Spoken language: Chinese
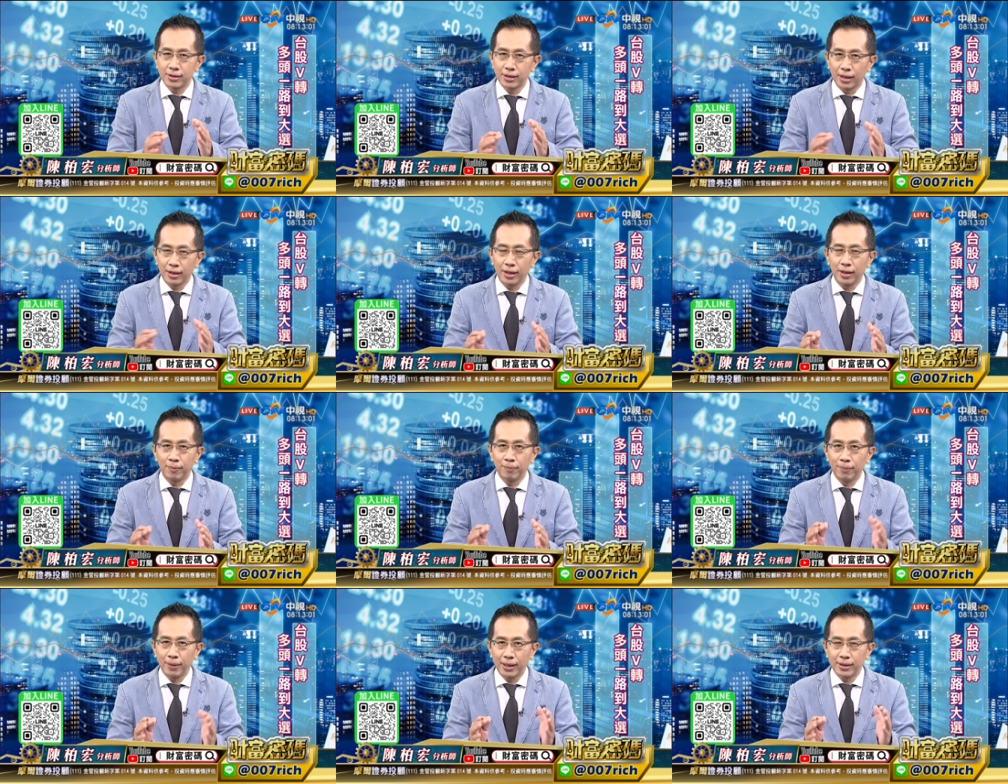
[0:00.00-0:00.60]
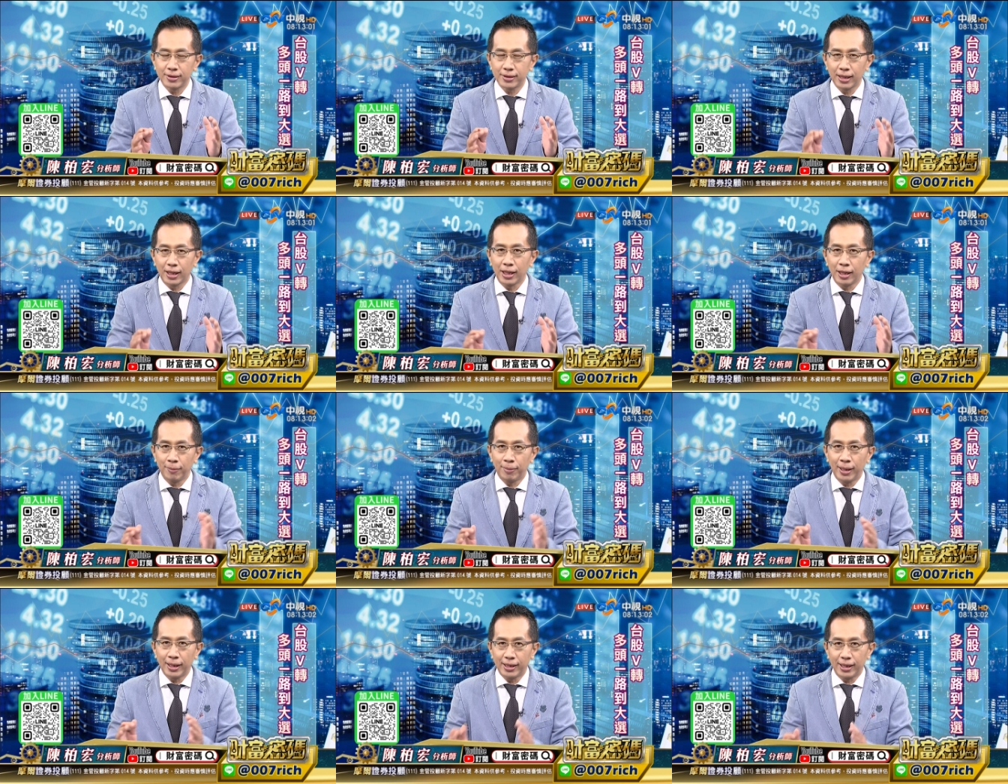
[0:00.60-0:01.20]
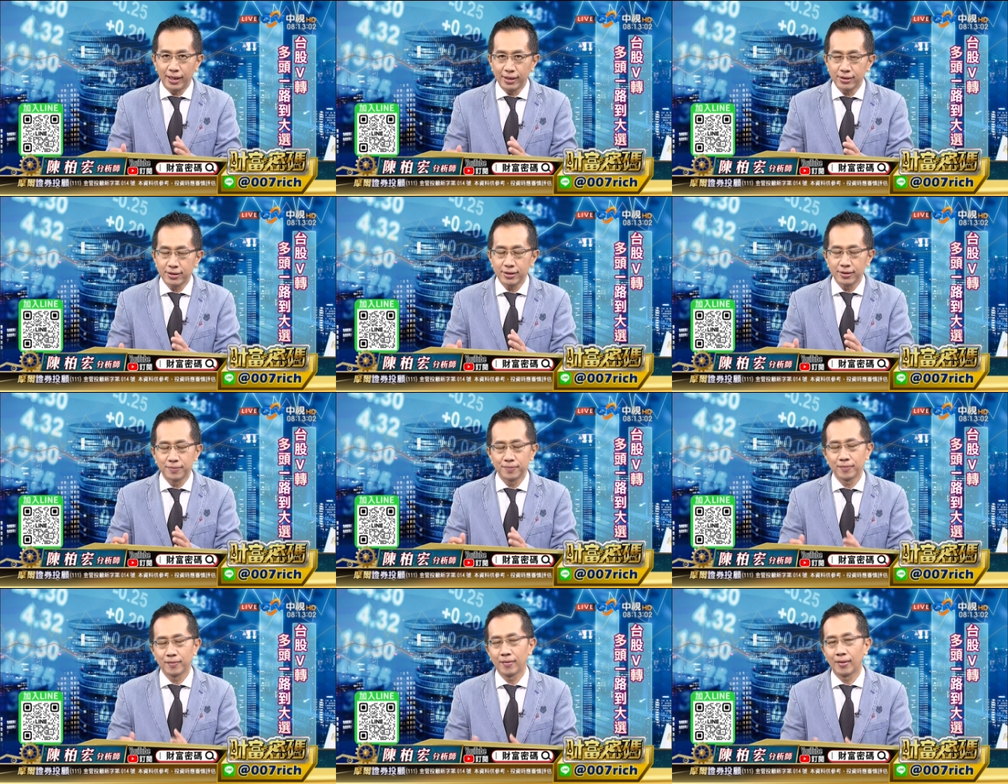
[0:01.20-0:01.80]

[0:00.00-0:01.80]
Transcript: 整理，偏整理偏跌势，